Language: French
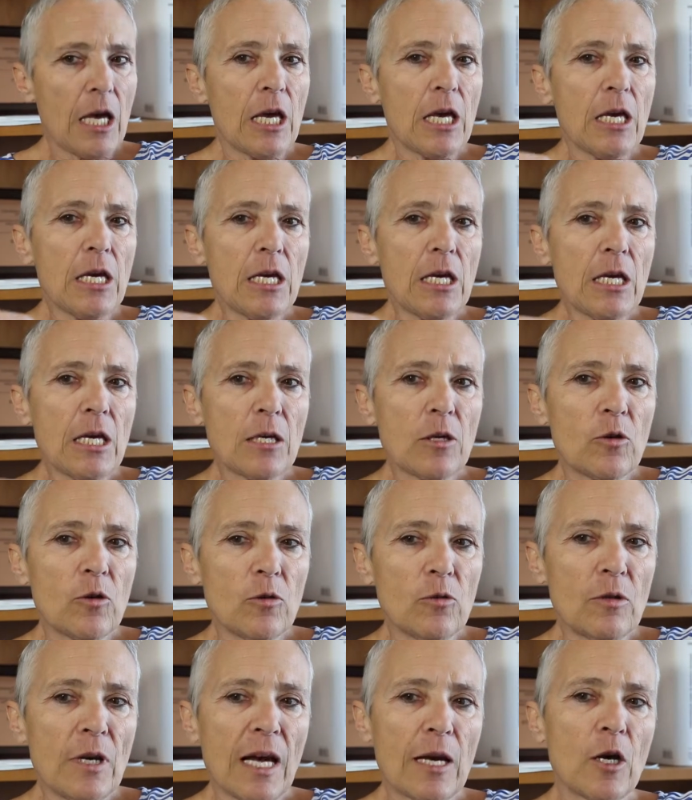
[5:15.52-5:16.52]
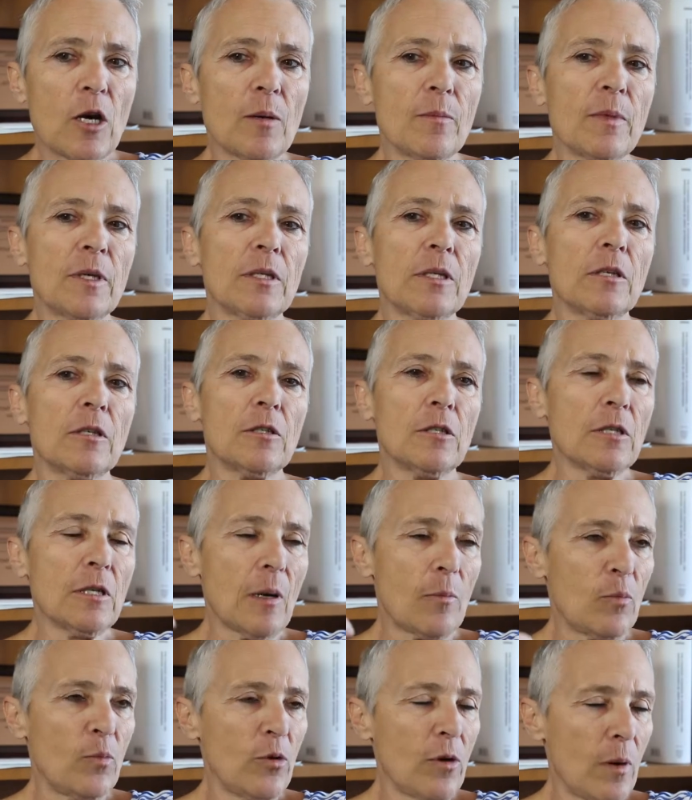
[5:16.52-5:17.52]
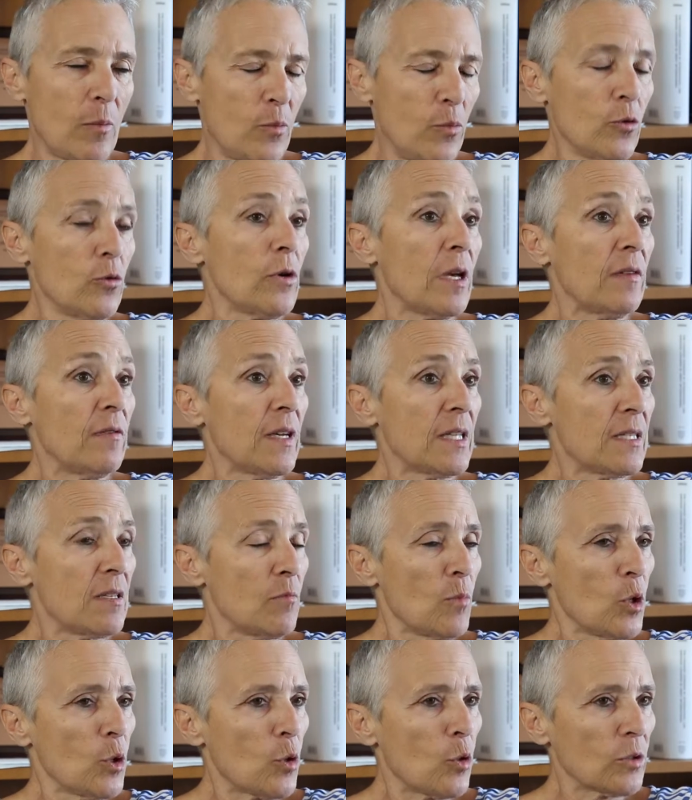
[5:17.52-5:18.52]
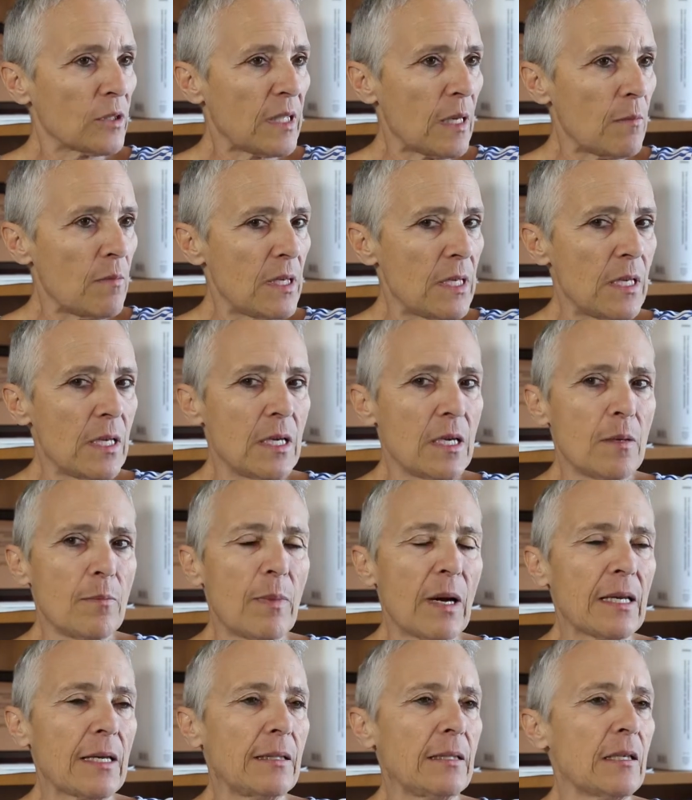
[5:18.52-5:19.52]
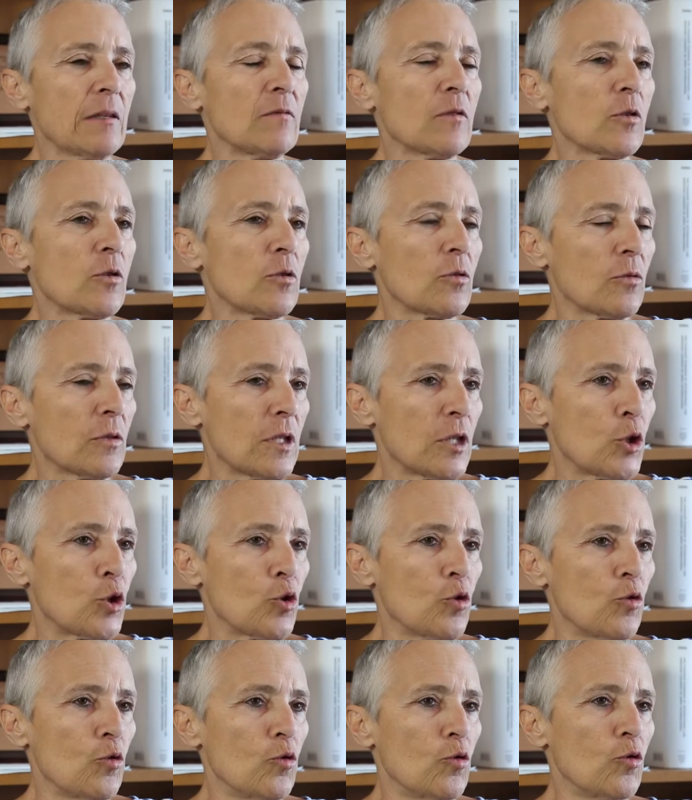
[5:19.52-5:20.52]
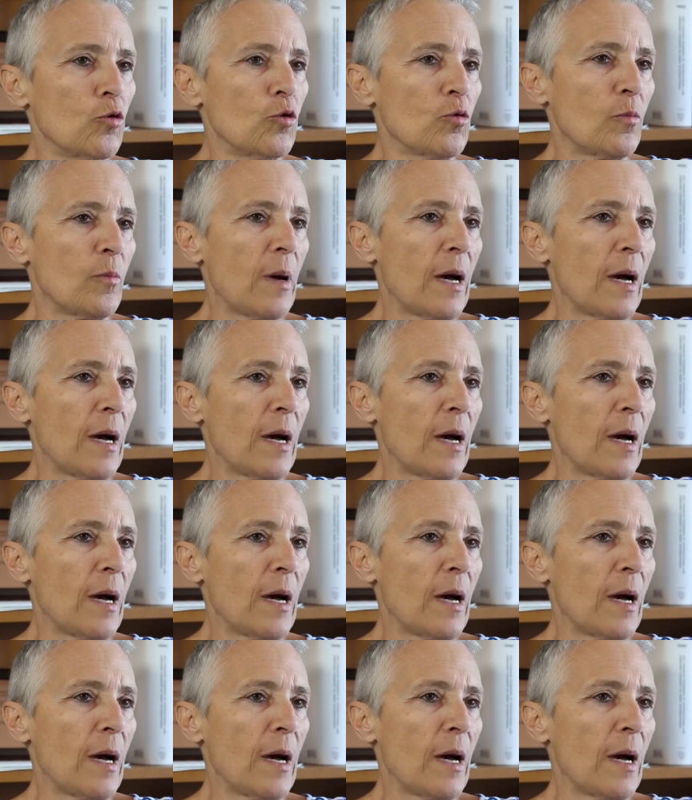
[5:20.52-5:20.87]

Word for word: et que la common law a peu à peu effectivement contaminé par l'intervention des juges,